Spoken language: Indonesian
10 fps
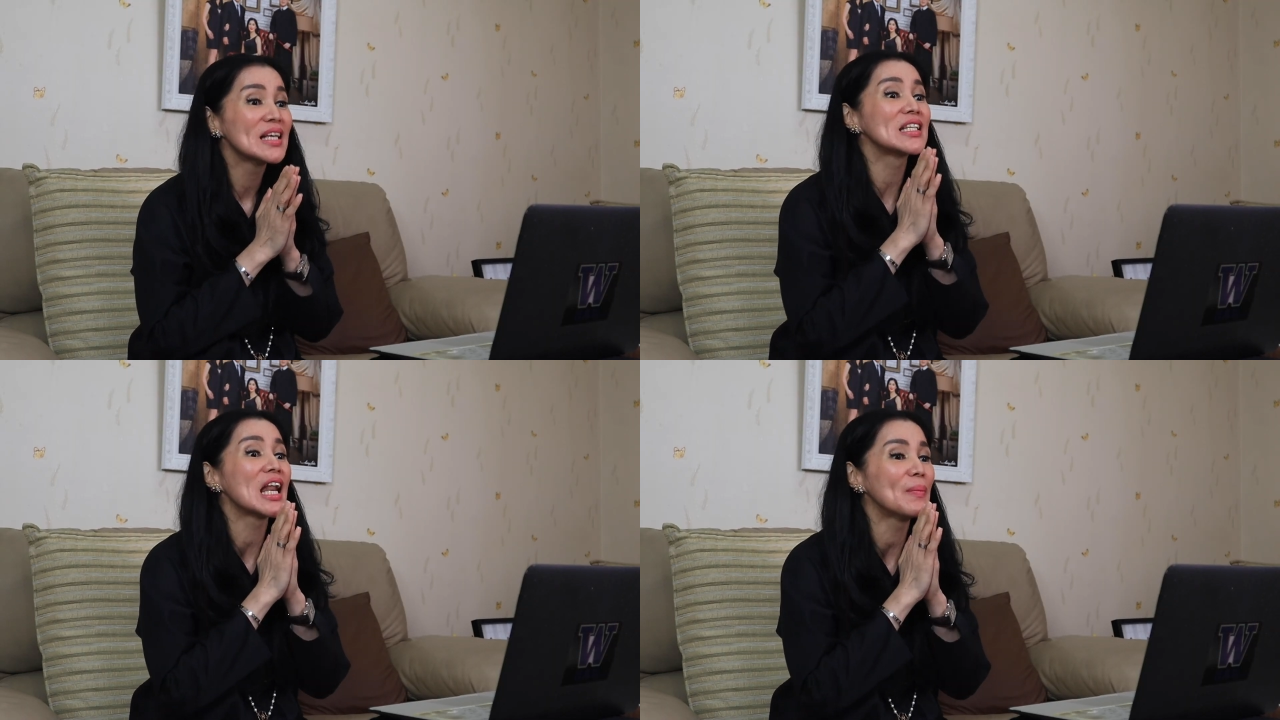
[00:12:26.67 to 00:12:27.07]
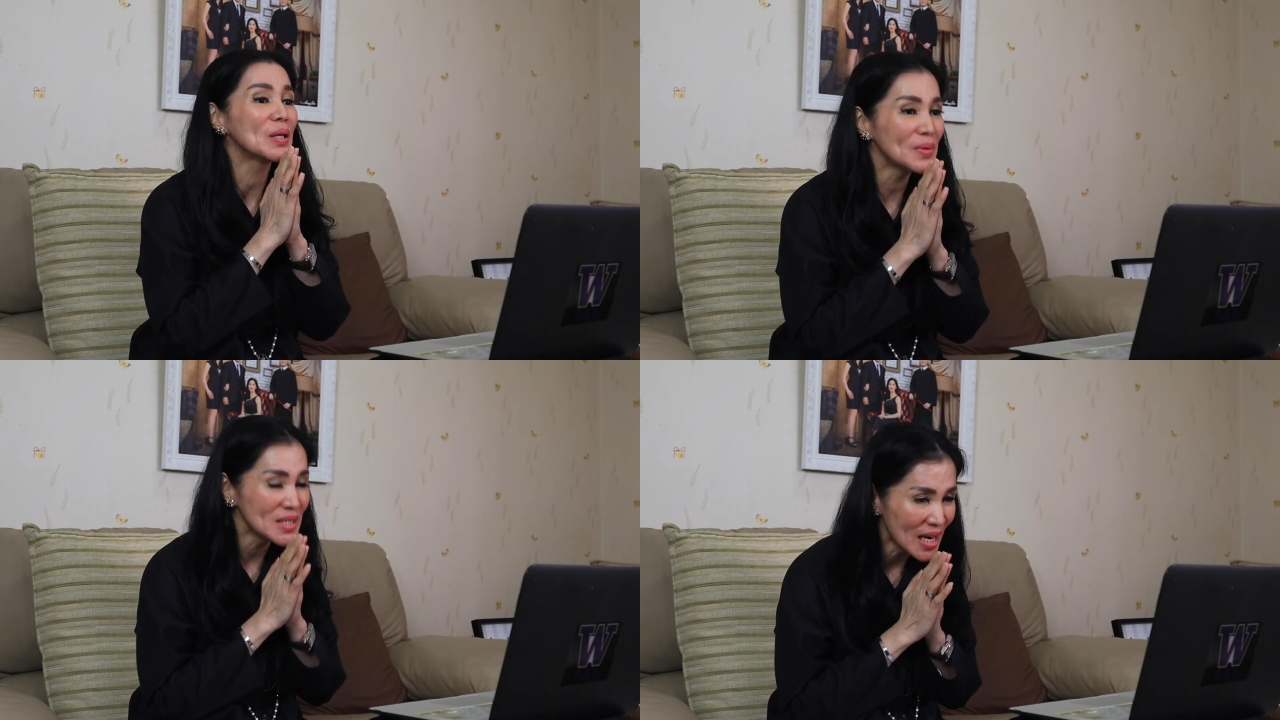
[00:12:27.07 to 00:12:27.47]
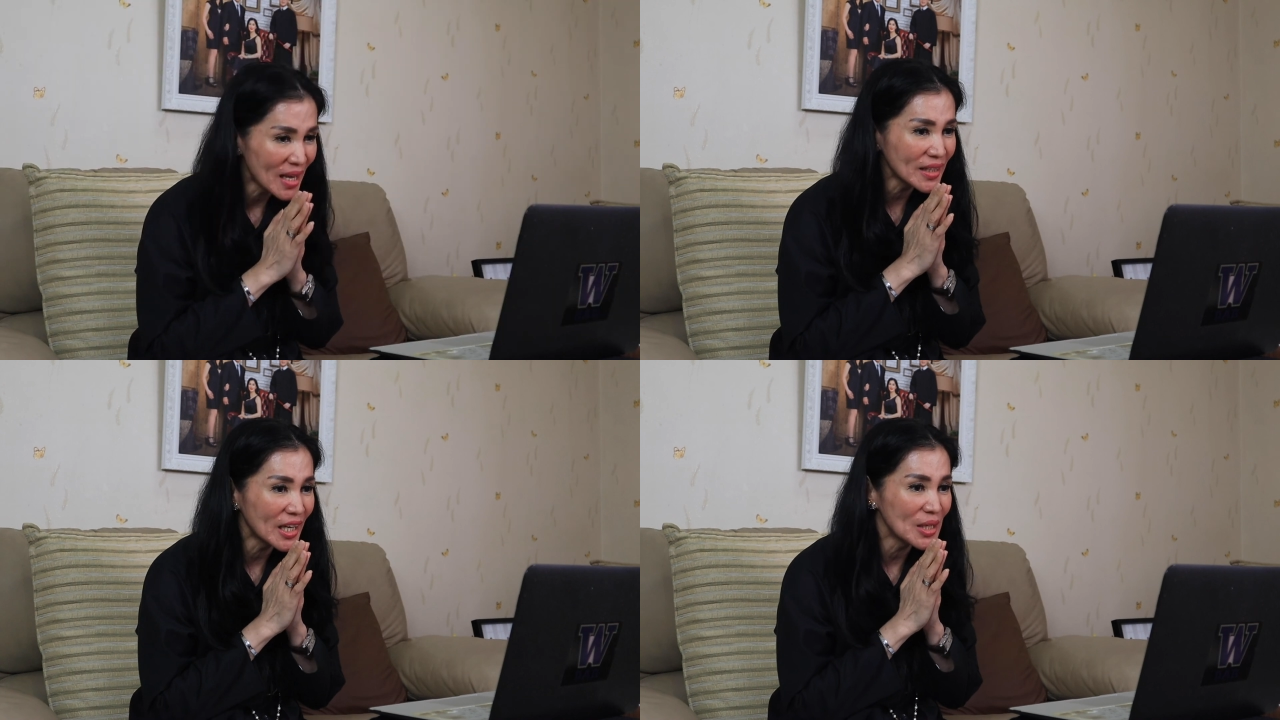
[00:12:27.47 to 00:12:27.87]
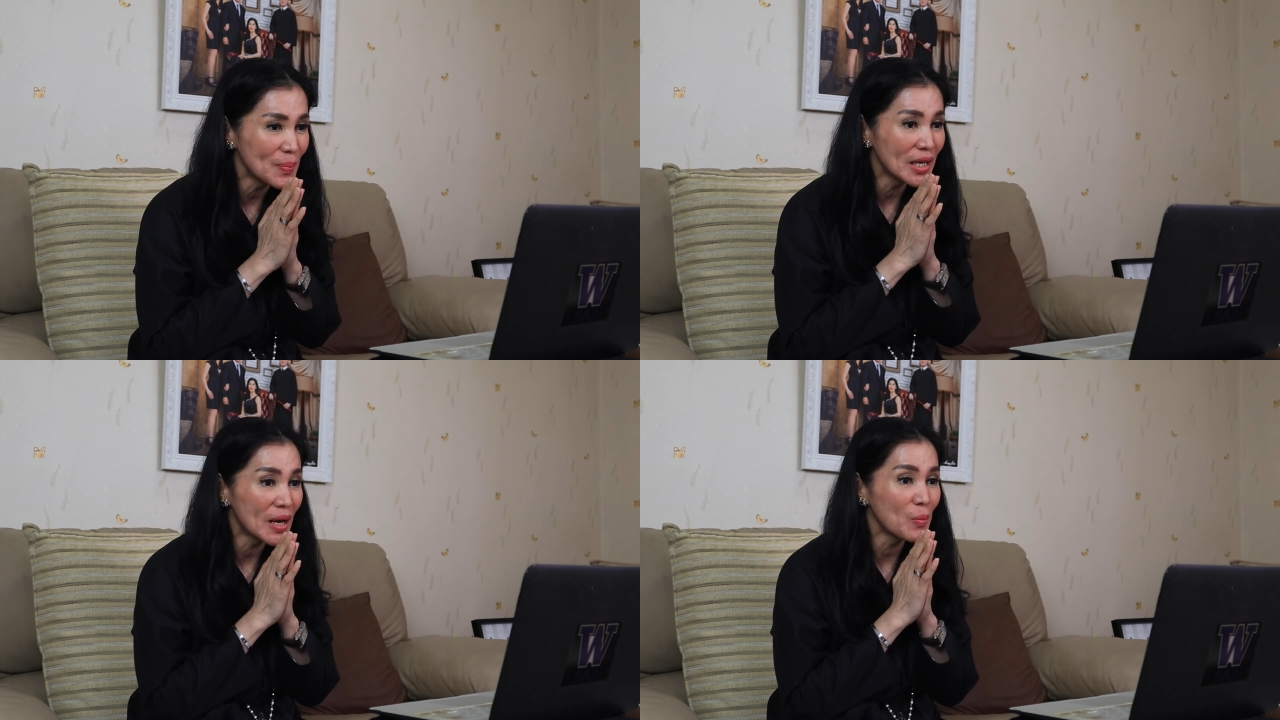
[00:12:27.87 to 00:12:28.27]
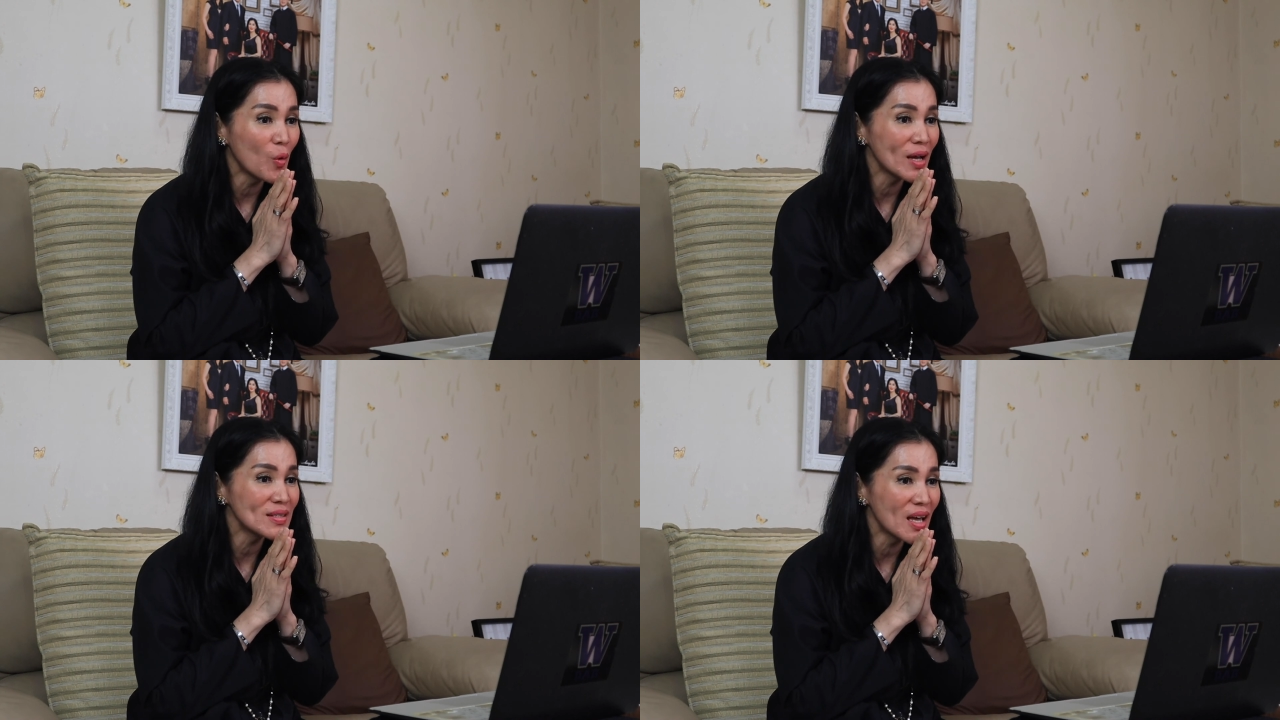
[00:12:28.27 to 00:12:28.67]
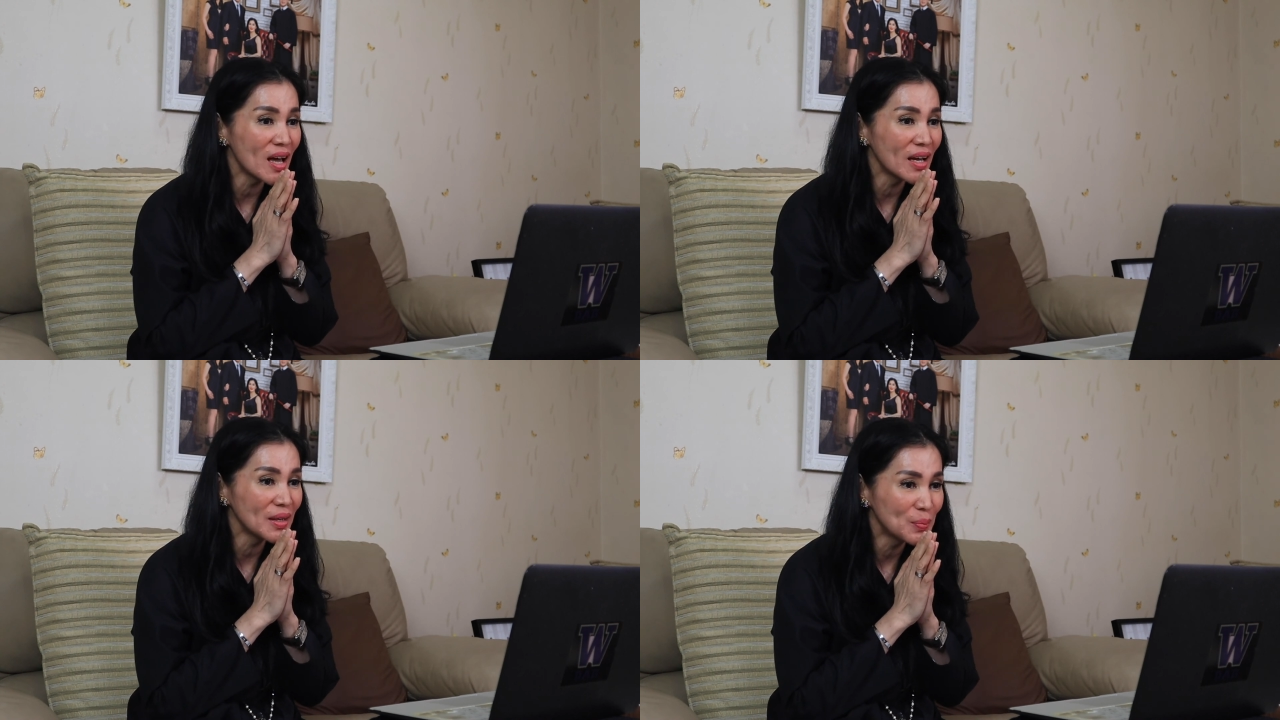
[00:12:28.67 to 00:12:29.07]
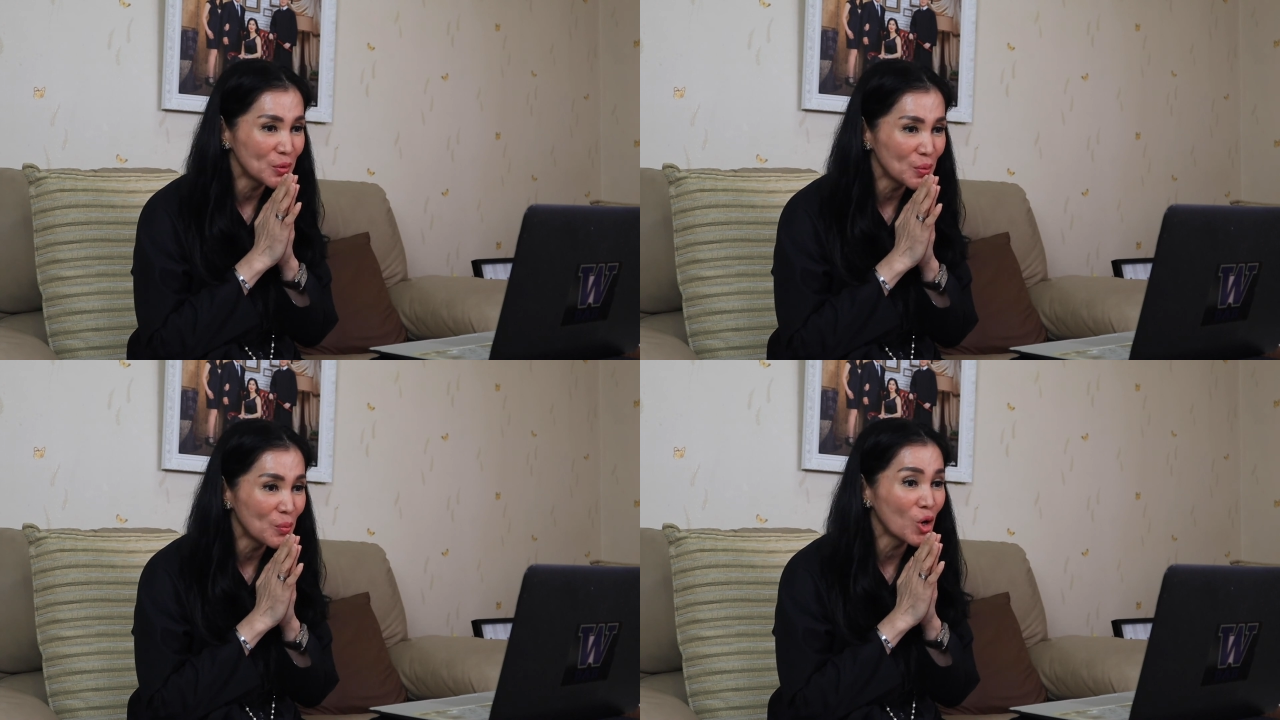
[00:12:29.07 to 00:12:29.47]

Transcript: Selamat menjalankan ibadah puasa, Ibu.